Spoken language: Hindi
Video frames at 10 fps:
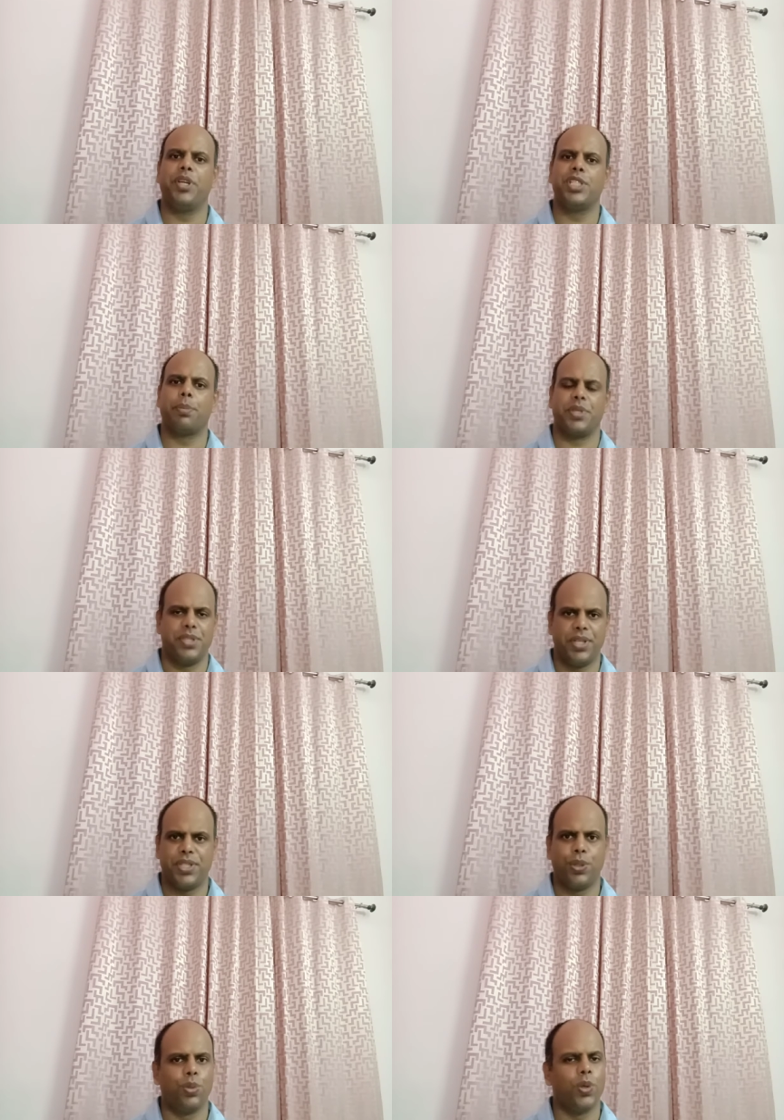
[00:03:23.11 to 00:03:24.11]
पिक्चर
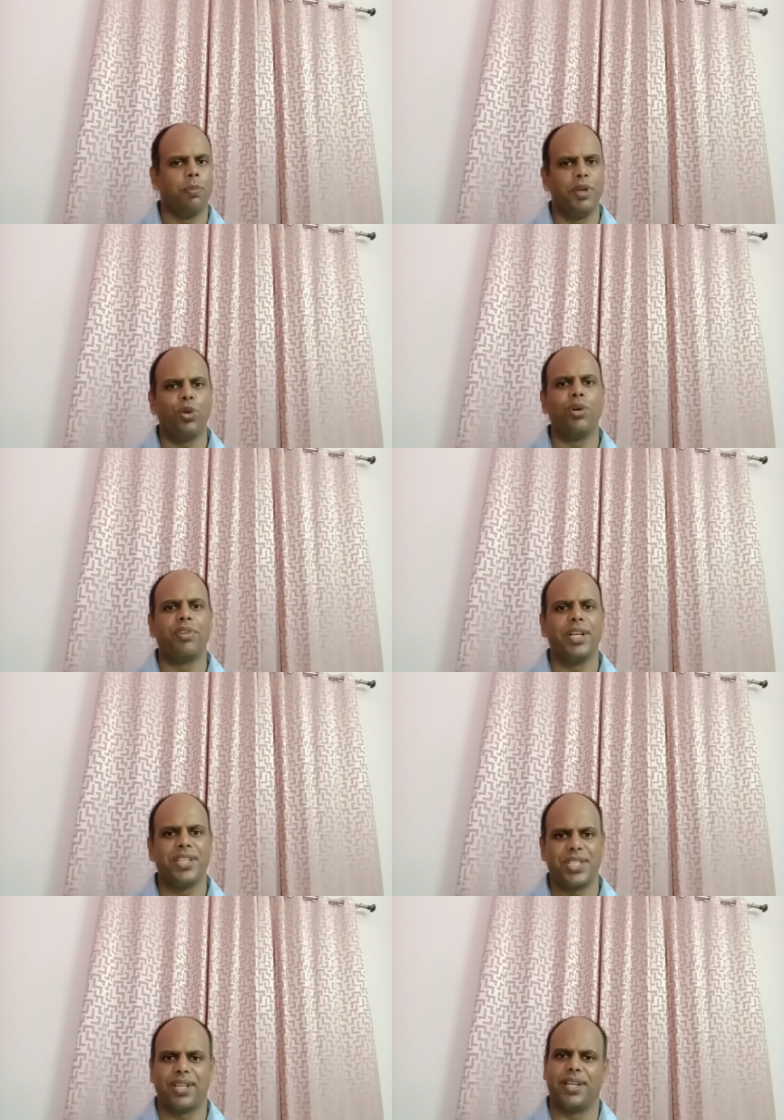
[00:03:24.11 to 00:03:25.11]
प्रेजेंटेशन उनको बिल्कुल
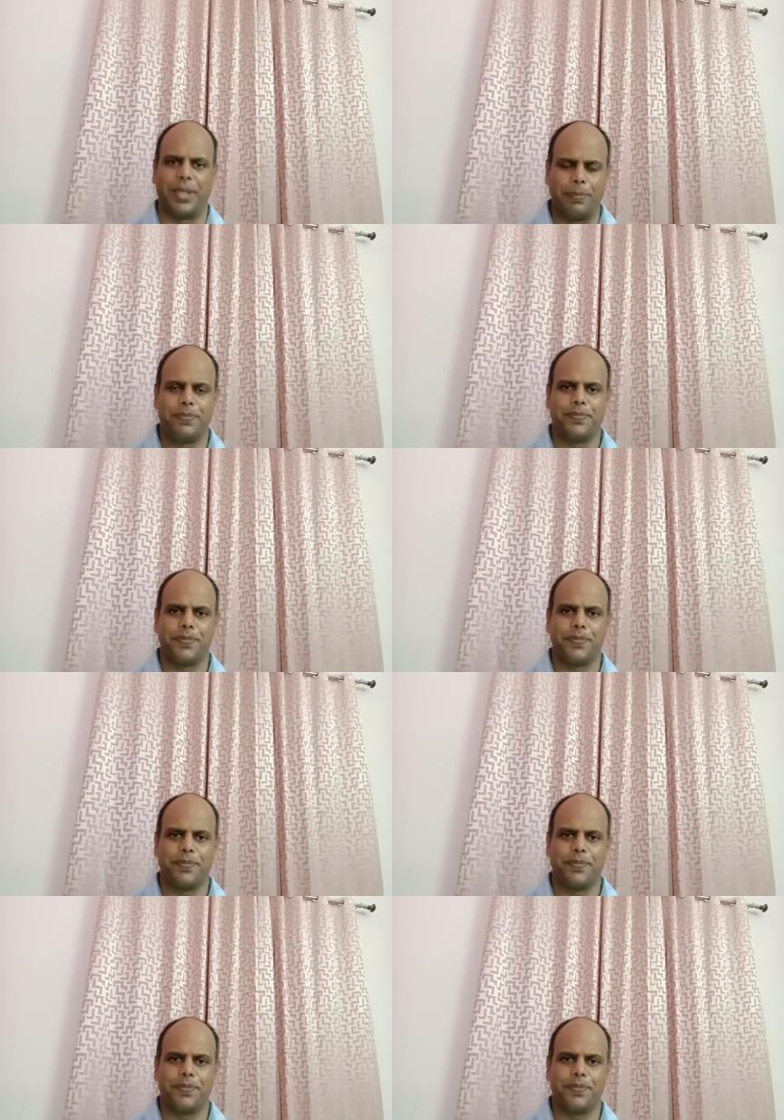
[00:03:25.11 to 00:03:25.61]
रियलिस्टिक लगे